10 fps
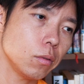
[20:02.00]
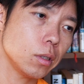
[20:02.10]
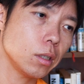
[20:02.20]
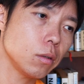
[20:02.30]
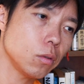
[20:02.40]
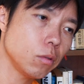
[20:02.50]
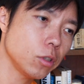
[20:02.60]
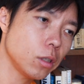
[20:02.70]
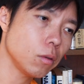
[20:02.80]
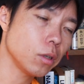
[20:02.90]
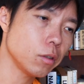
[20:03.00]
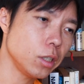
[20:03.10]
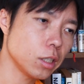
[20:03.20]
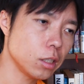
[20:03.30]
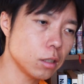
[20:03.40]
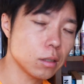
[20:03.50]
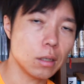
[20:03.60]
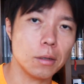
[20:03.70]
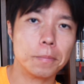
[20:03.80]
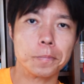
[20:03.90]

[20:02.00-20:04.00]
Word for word: 本的に子供って親の言いなりですから